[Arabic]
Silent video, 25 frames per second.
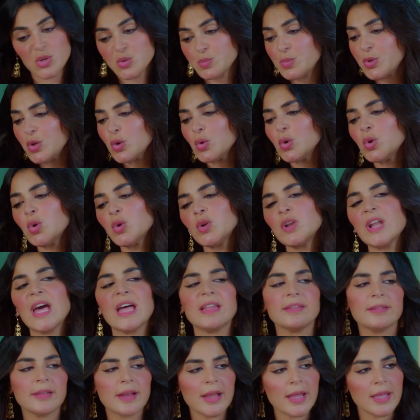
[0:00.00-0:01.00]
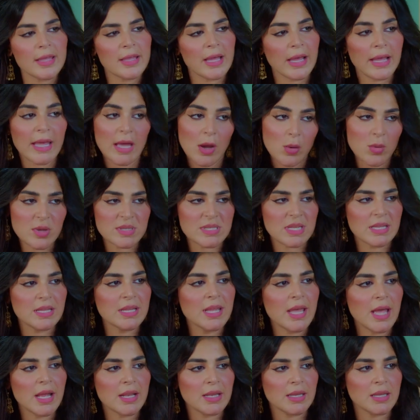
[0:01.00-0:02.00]
مش بيقولوا ان أدرية اتجوزت
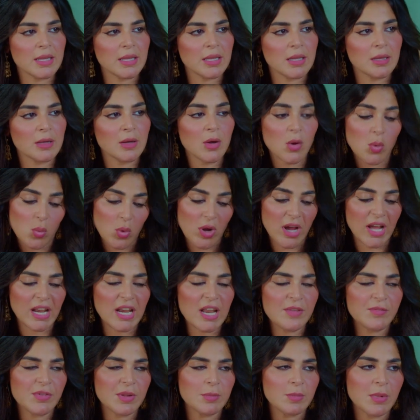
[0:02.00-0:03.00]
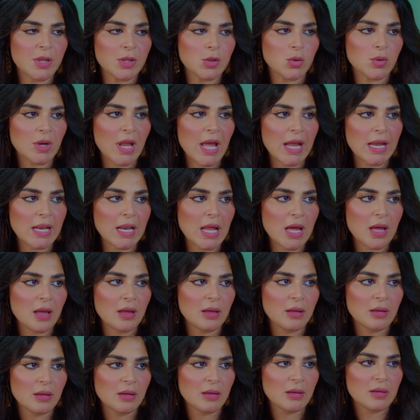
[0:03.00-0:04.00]
جني وخلفت منه ليلى
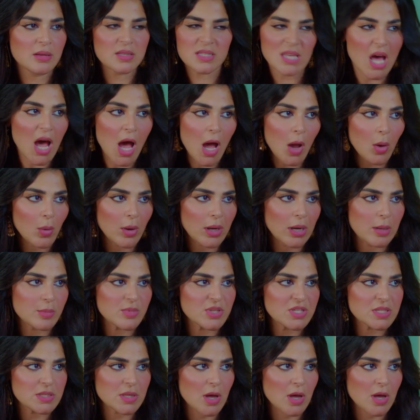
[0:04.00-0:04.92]
صح ولا مش